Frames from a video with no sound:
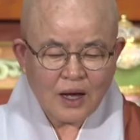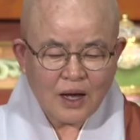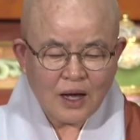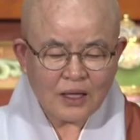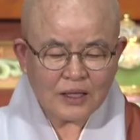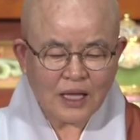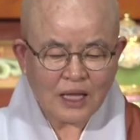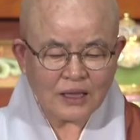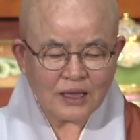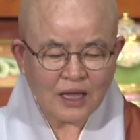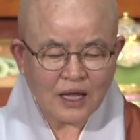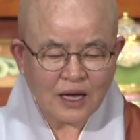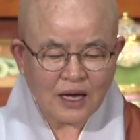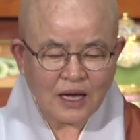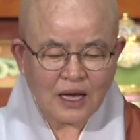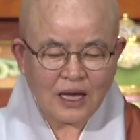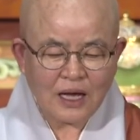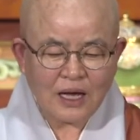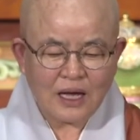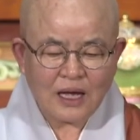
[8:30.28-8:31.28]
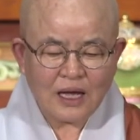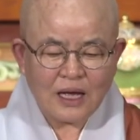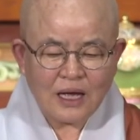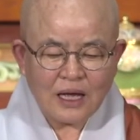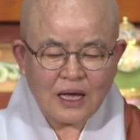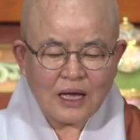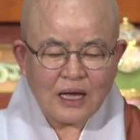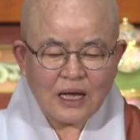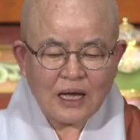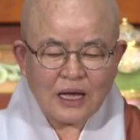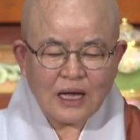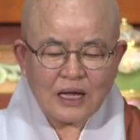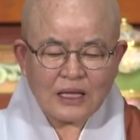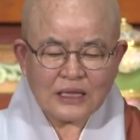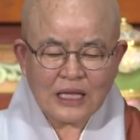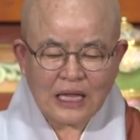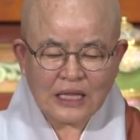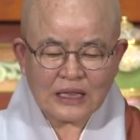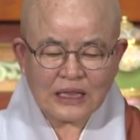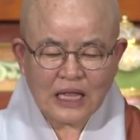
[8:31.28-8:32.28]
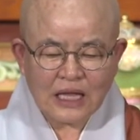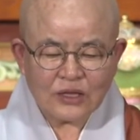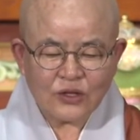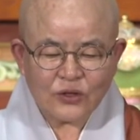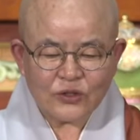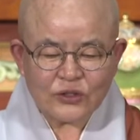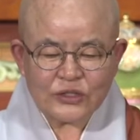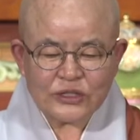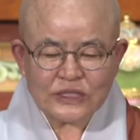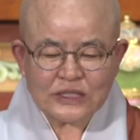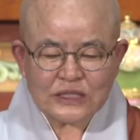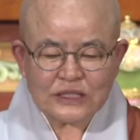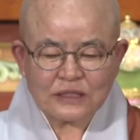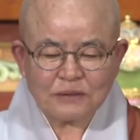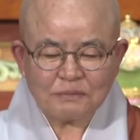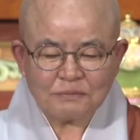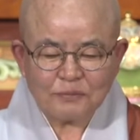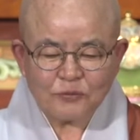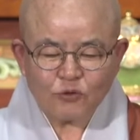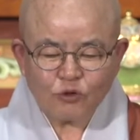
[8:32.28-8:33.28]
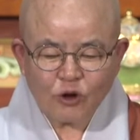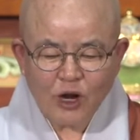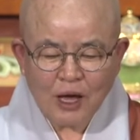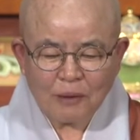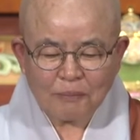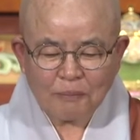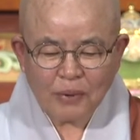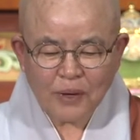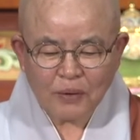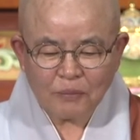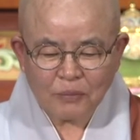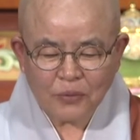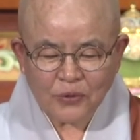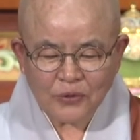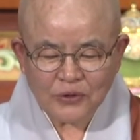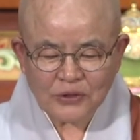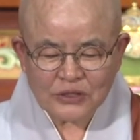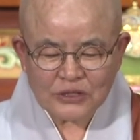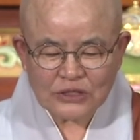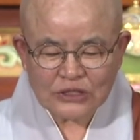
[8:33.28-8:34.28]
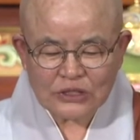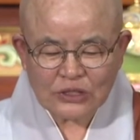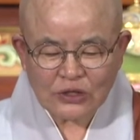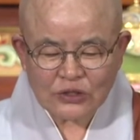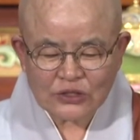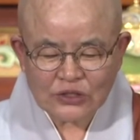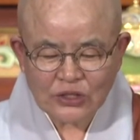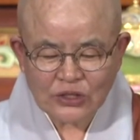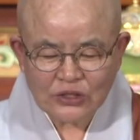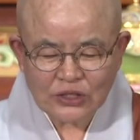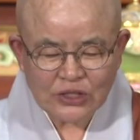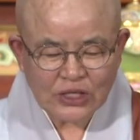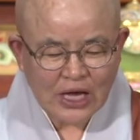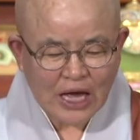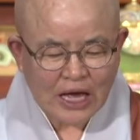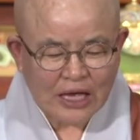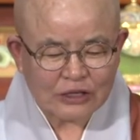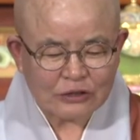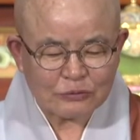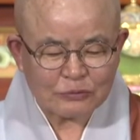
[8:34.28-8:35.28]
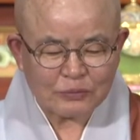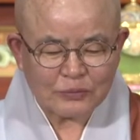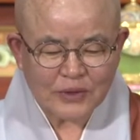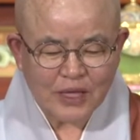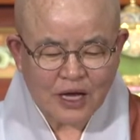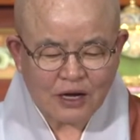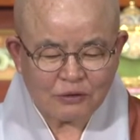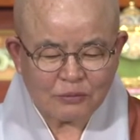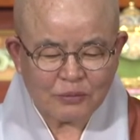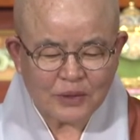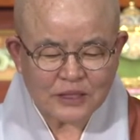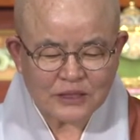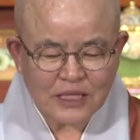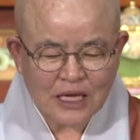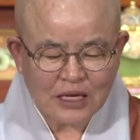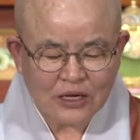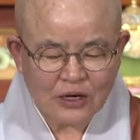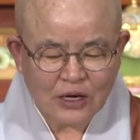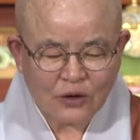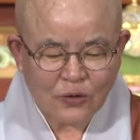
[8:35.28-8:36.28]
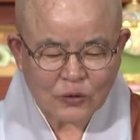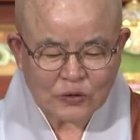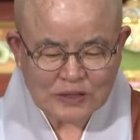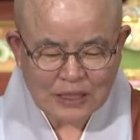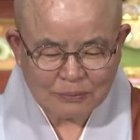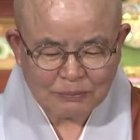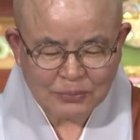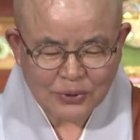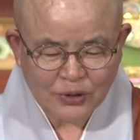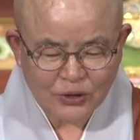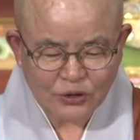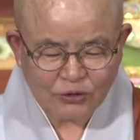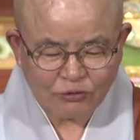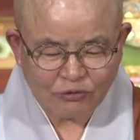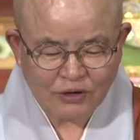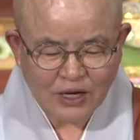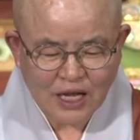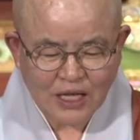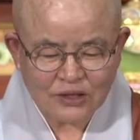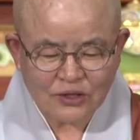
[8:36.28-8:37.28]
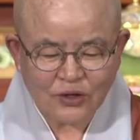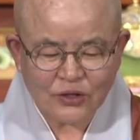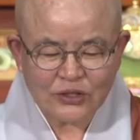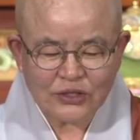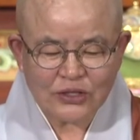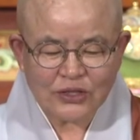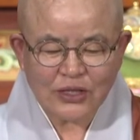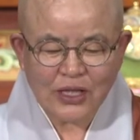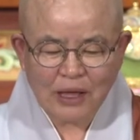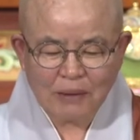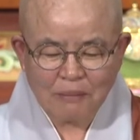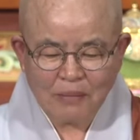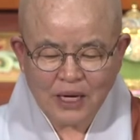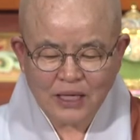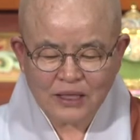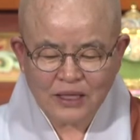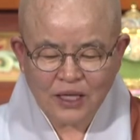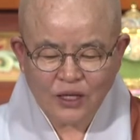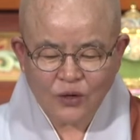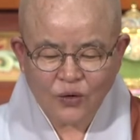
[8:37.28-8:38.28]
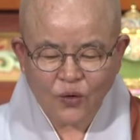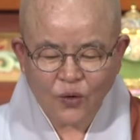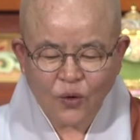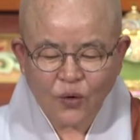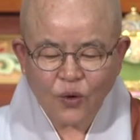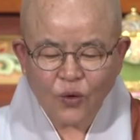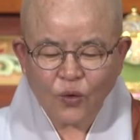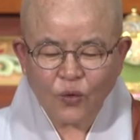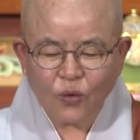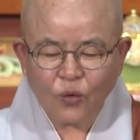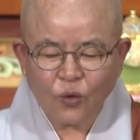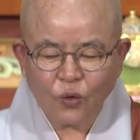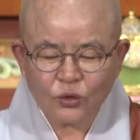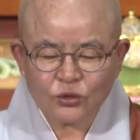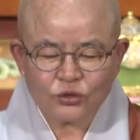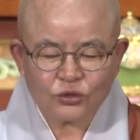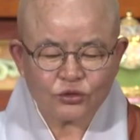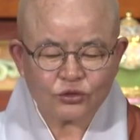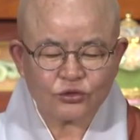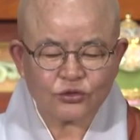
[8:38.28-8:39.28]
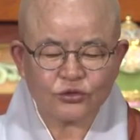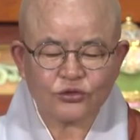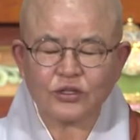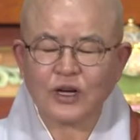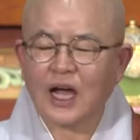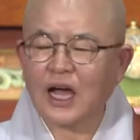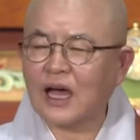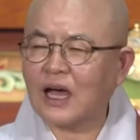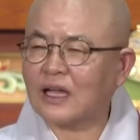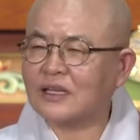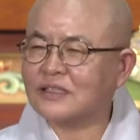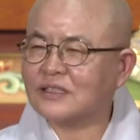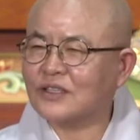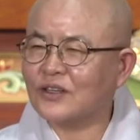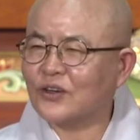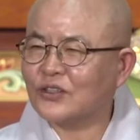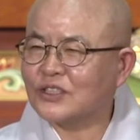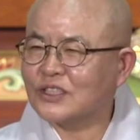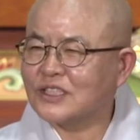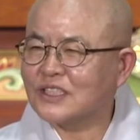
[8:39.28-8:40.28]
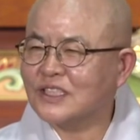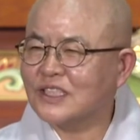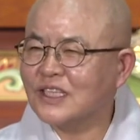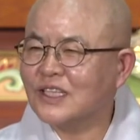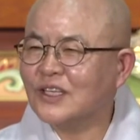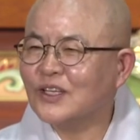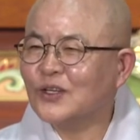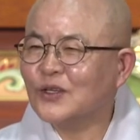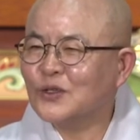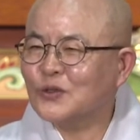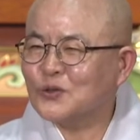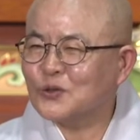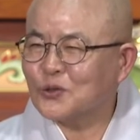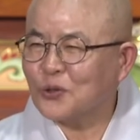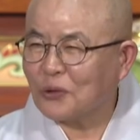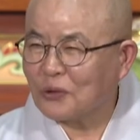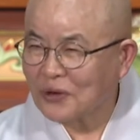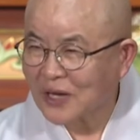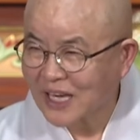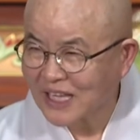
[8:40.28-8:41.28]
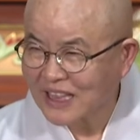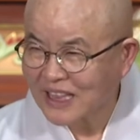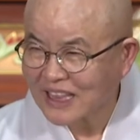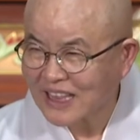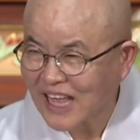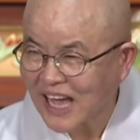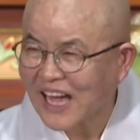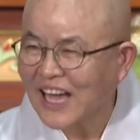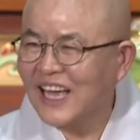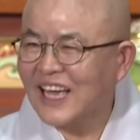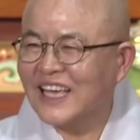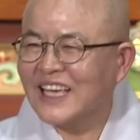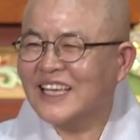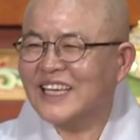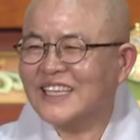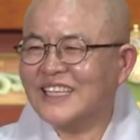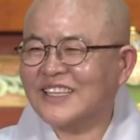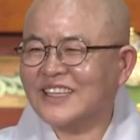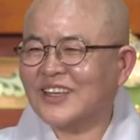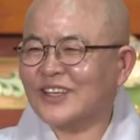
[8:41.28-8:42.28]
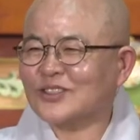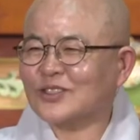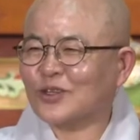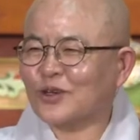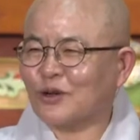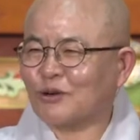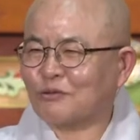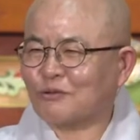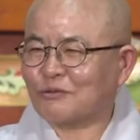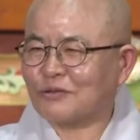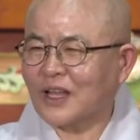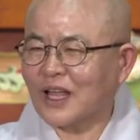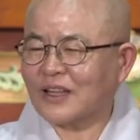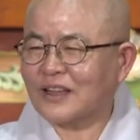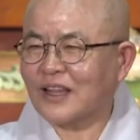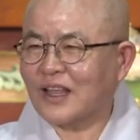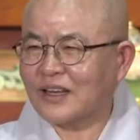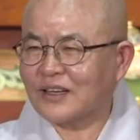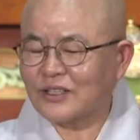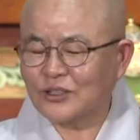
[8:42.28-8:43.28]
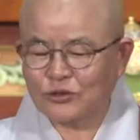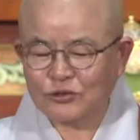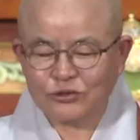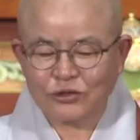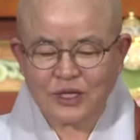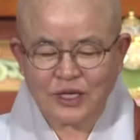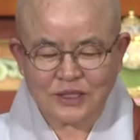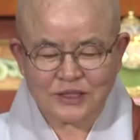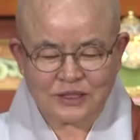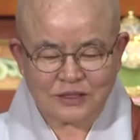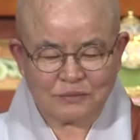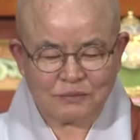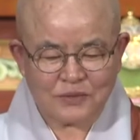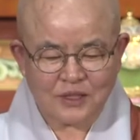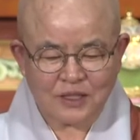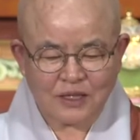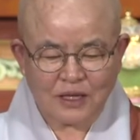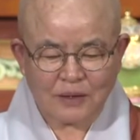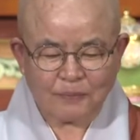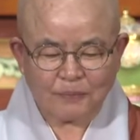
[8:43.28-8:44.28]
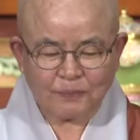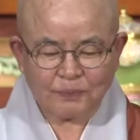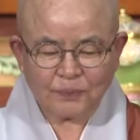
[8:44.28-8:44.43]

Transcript: 아, 난다가 난다 너는 지금 눈앞에 보이는 여성의 아름다움에 사로잡혀 있구나 너는 내 말대로 곧 출가하는 것이 좋겠다 이렇게 해서 결국 난다를 출가시킵니다